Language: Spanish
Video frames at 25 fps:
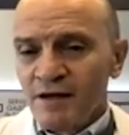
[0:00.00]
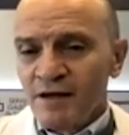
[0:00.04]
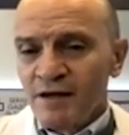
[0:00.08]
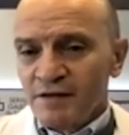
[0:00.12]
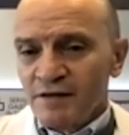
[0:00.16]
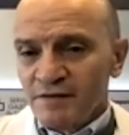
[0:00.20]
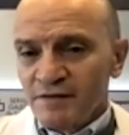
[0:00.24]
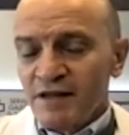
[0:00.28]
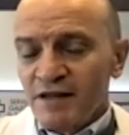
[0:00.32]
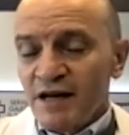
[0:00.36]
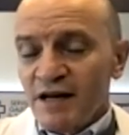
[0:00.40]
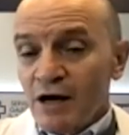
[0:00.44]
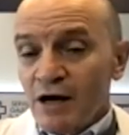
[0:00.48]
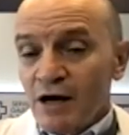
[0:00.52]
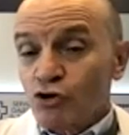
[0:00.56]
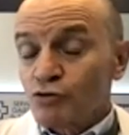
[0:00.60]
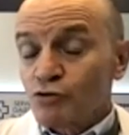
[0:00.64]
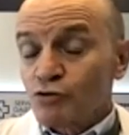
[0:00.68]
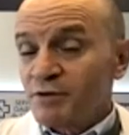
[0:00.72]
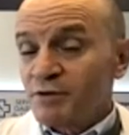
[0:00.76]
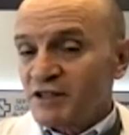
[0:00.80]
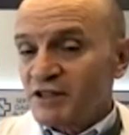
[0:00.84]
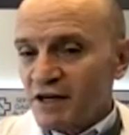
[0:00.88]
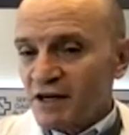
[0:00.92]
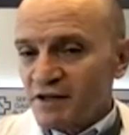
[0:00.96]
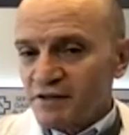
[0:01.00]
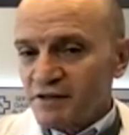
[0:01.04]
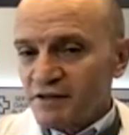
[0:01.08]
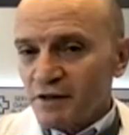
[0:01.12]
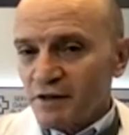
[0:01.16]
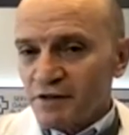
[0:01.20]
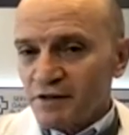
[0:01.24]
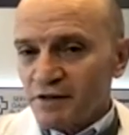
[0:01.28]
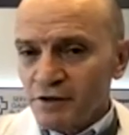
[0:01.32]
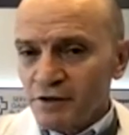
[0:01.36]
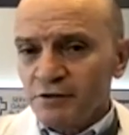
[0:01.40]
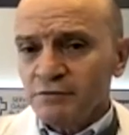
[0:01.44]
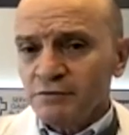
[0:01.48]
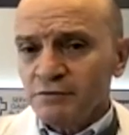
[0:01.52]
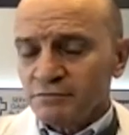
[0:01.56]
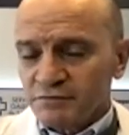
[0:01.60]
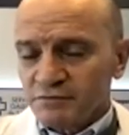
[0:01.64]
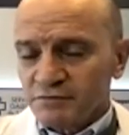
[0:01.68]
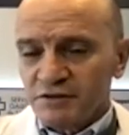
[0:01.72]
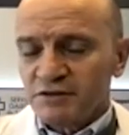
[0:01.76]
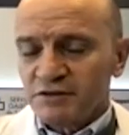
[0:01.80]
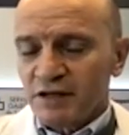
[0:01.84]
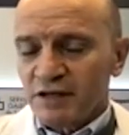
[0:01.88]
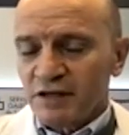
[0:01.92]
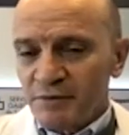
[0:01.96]
de la hospitalización,
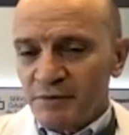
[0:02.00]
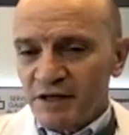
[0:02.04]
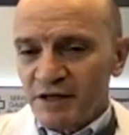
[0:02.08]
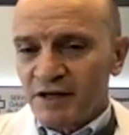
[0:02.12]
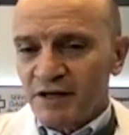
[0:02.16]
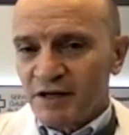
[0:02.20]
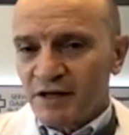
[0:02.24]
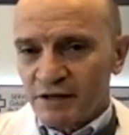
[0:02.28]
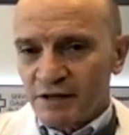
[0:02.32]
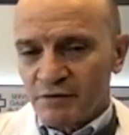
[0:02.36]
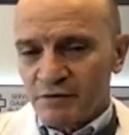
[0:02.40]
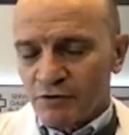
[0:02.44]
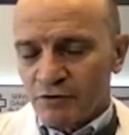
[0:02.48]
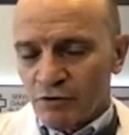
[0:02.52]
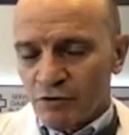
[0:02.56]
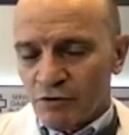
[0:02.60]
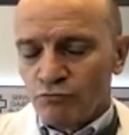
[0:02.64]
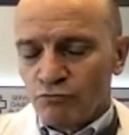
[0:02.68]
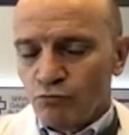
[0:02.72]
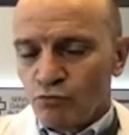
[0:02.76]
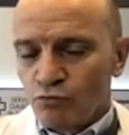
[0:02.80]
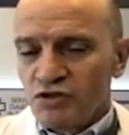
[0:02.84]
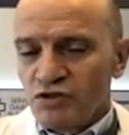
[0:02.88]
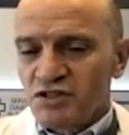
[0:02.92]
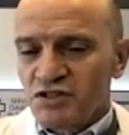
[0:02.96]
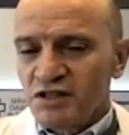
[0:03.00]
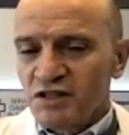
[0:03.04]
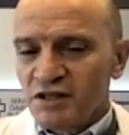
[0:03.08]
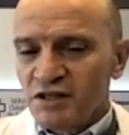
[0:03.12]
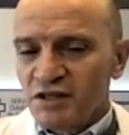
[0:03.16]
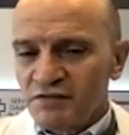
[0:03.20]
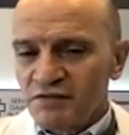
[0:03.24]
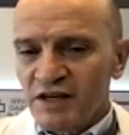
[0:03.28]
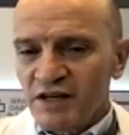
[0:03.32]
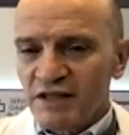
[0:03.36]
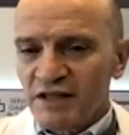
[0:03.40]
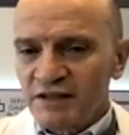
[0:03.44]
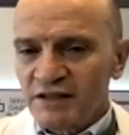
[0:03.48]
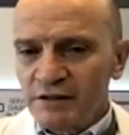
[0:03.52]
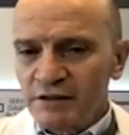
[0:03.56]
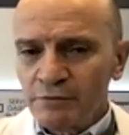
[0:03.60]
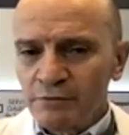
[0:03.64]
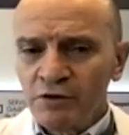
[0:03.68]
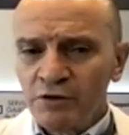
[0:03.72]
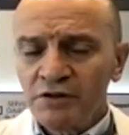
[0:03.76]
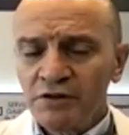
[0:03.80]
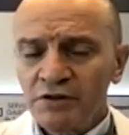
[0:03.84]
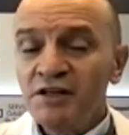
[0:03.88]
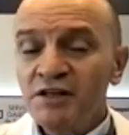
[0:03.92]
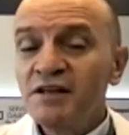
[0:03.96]
y también muy
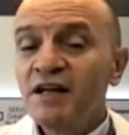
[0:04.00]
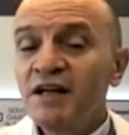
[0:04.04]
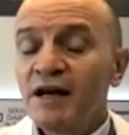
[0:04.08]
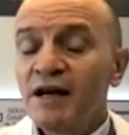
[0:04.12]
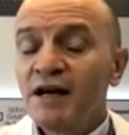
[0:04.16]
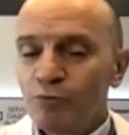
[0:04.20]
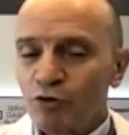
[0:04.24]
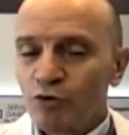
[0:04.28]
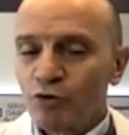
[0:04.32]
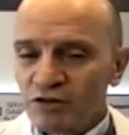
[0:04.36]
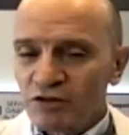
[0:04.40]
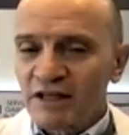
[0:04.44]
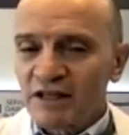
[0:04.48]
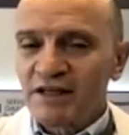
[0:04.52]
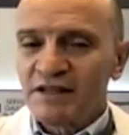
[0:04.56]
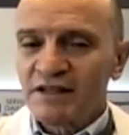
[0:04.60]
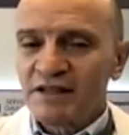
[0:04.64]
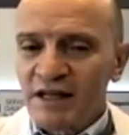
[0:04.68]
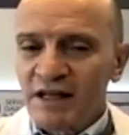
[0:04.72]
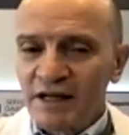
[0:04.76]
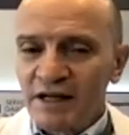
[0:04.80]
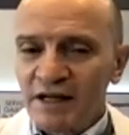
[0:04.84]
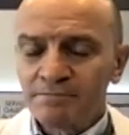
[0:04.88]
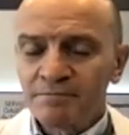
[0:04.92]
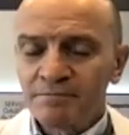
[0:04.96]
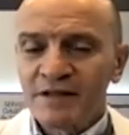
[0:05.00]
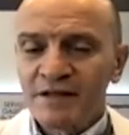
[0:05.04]
significativo, y de la mortalidad.